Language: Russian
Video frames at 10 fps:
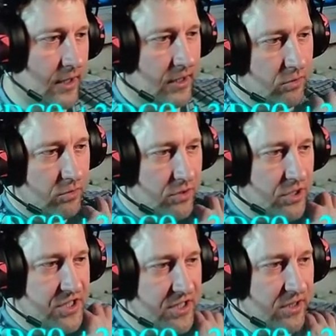Ну, не
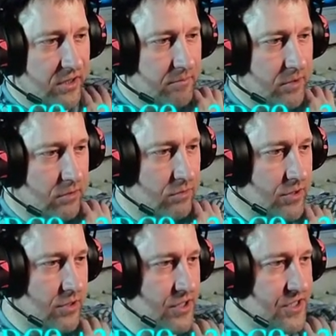сильно минус,
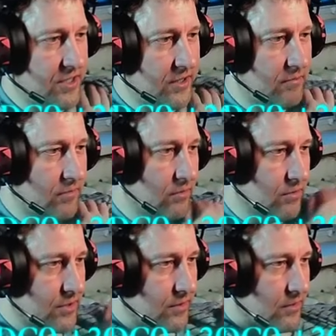не сильно
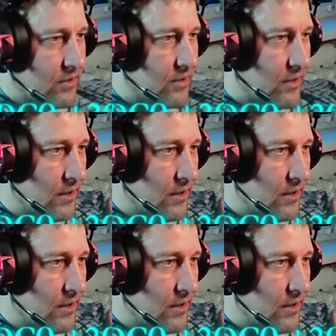минус там, да.